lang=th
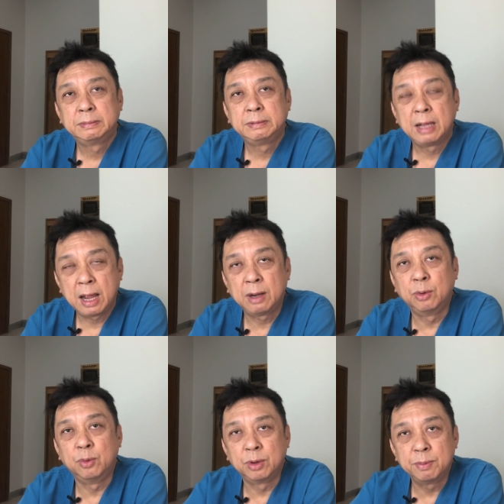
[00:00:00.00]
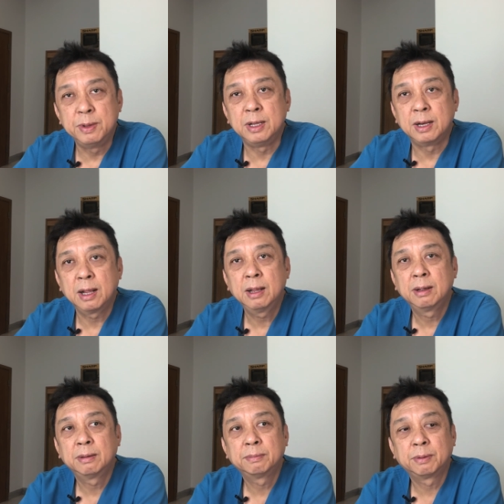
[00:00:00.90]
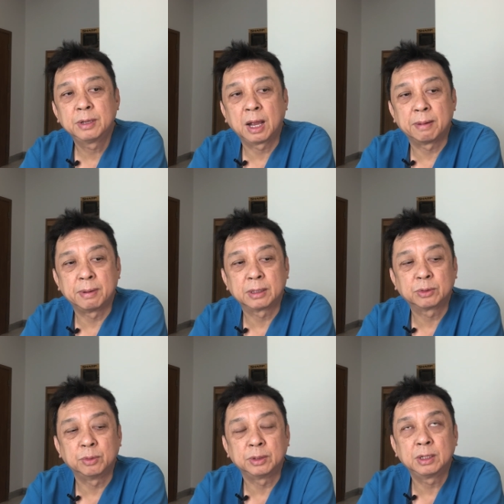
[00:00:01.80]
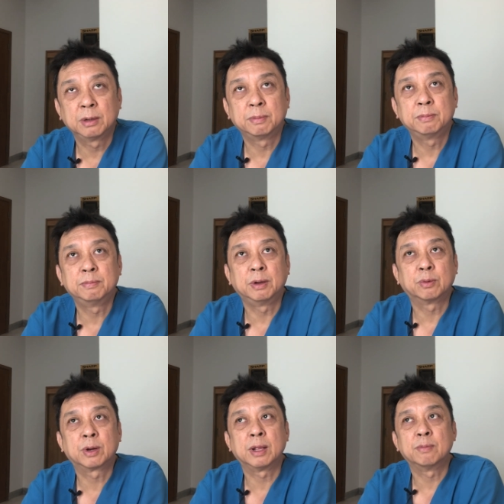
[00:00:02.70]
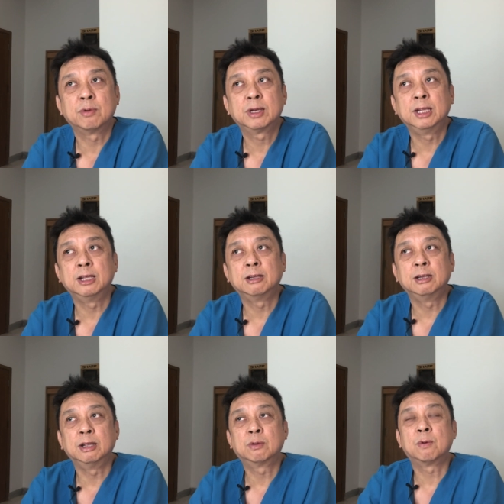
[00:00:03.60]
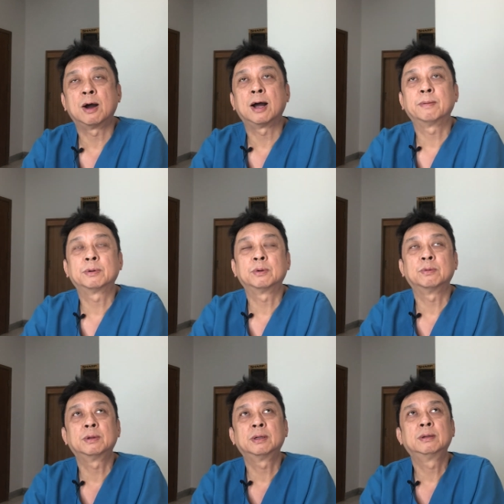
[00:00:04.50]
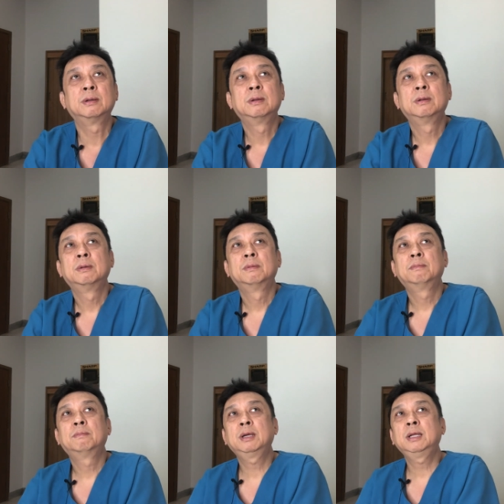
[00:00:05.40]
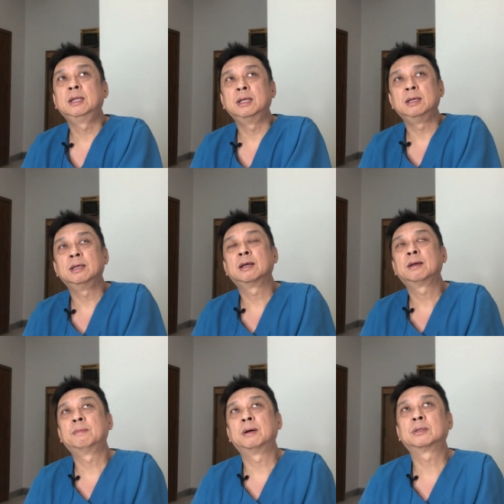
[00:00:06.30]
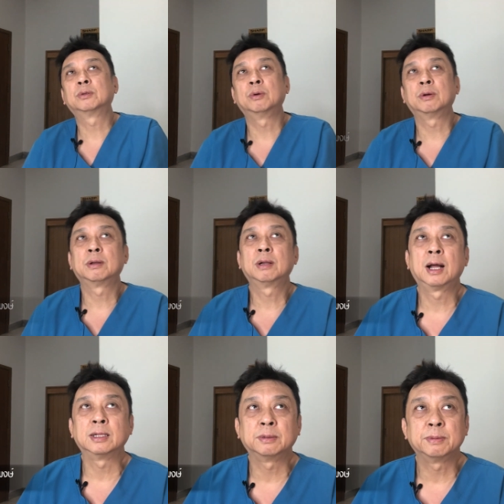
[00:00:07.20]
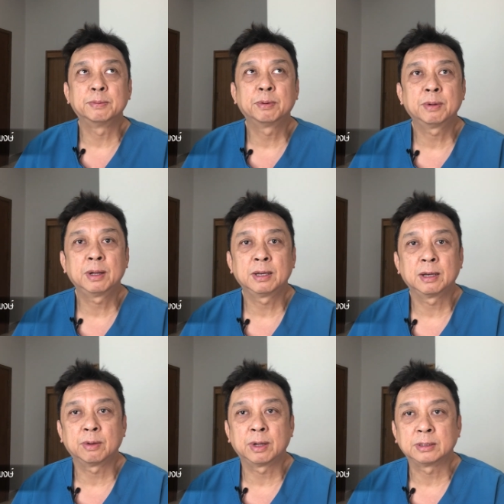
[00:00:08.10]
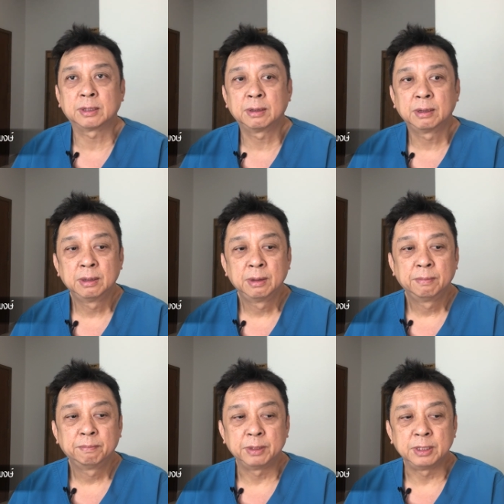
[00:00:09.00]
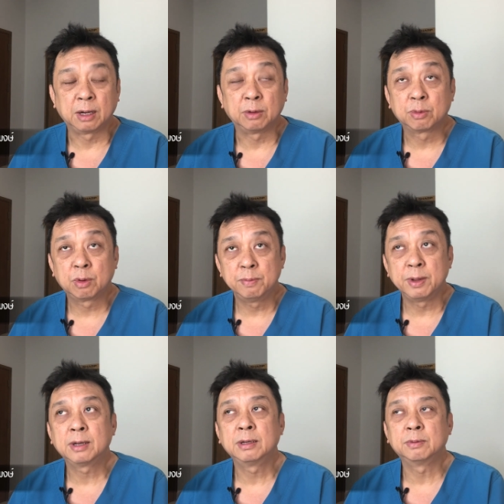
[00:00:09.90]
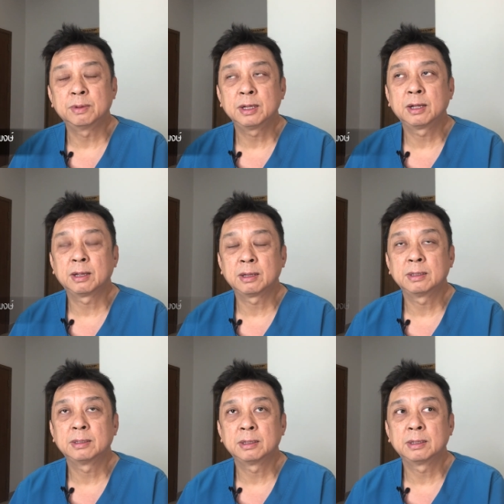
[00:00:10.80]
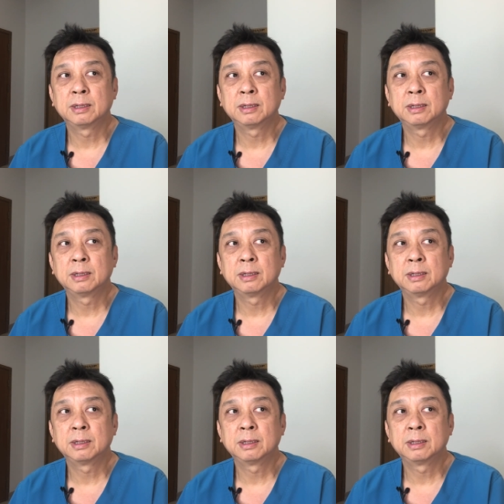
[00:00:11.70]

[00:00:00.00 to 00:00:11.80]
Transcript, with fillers: แย่ลงก็มีนะเพราะยาบางตัวที่เราเราเคลมว่าดีดีกว่าปรากฏว่าไม่ดีฮะบางตัวอาจจะเป็นเพราะว่าเราอาจจะเป็นยาโลโคเมตหรือว่ายังไงนะ